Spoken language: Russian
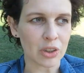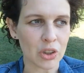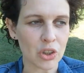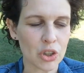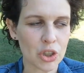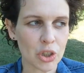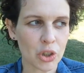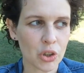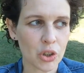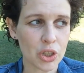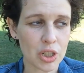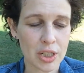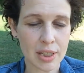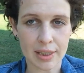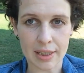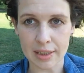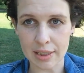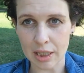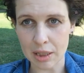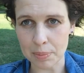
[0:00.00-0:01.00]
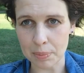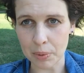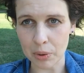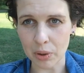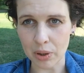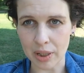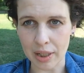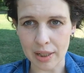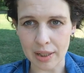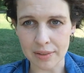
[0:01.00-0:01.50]
Но ну, что хочет сказать
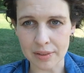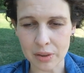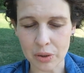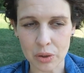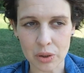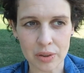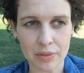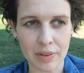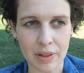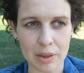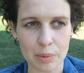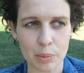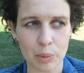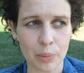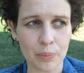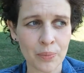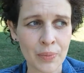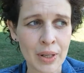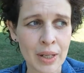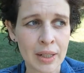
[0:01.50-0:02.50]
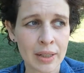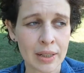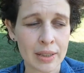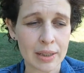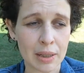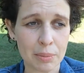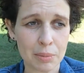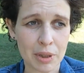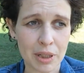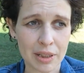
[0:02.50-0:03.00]
про королевскую свадьбу. На
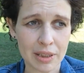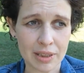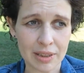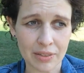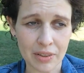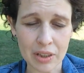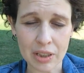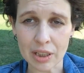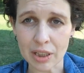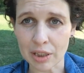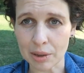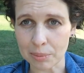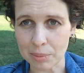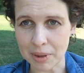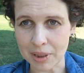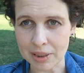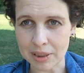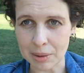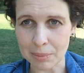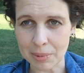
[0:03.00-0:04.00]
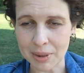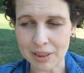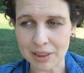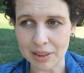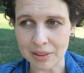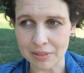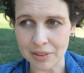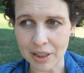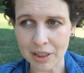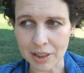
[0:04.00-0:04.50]
самом деле, действительно, это было
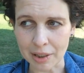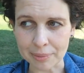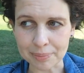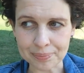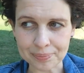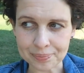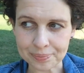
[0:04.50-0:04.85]
событие века.